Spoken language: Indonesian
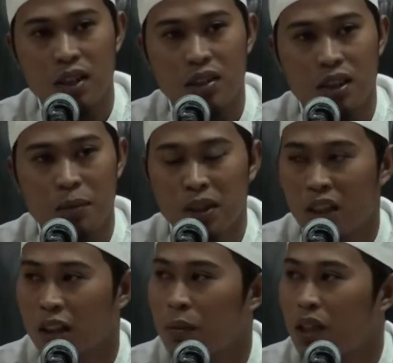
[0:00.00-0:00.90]
Terdapat
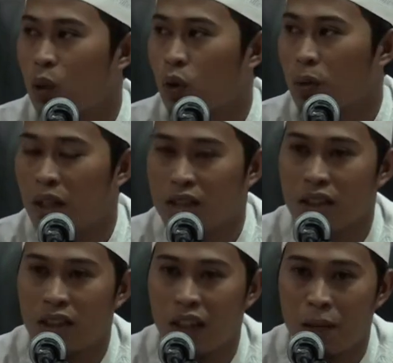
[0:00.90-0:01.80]
hikmah yang luar biasa
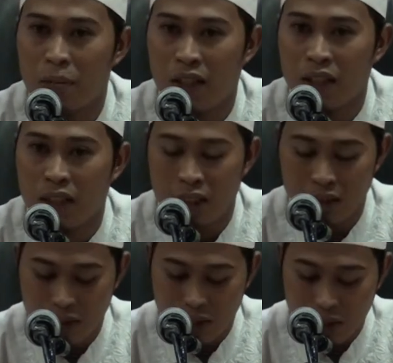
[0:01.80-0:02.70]
di dalam ayat-ayat
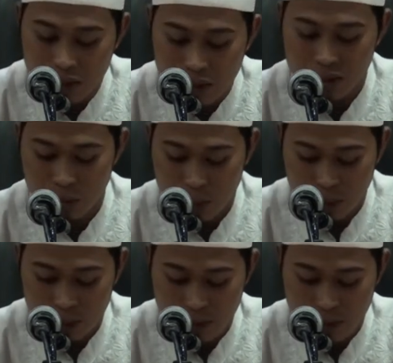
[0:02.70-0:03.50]
tersebut.